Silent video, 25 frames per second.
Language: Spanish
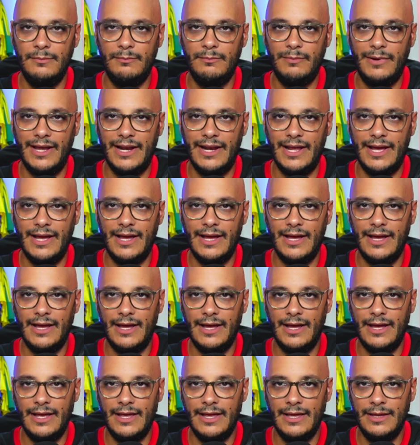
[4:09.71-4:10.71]

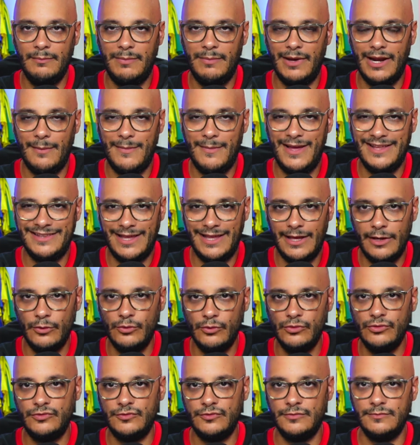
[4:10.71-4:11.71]
para, y para
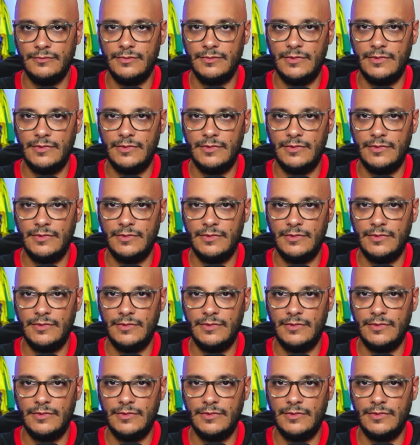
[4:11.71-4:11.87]
Mateus,